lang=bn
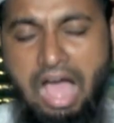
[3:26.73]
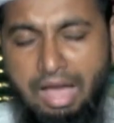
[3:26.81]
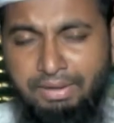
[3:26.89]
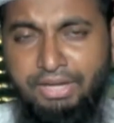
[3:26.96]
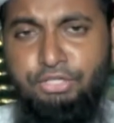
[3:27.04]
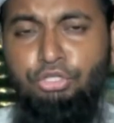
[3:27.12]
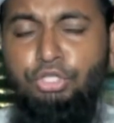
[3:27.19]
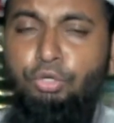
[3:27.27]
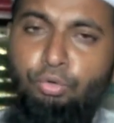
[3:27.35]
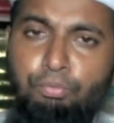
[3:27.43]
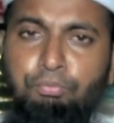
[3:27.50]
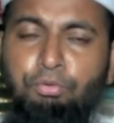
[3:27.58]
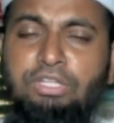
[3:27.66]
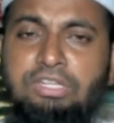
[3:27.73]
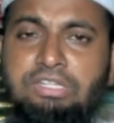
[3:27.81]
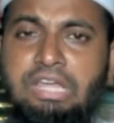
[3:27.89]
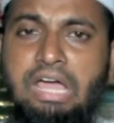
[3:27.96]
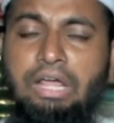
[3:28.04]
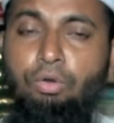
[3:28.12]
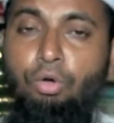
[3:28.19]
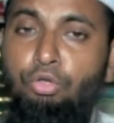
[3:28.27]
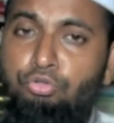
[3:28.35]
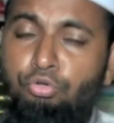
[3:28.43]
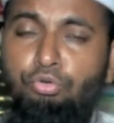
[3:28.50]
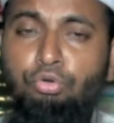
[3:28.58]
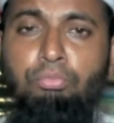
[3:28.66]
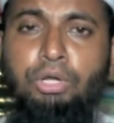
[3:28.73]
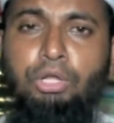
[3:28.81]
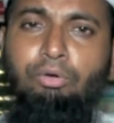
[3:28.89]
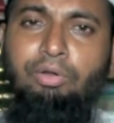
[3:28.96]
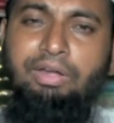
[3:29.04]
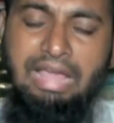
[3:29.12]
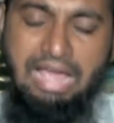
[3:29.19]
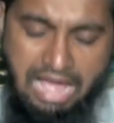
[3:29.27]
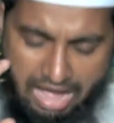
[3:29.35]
আমাকে যদি কোনো প্রতিষ্ঠান অযোগ্য মনে করেন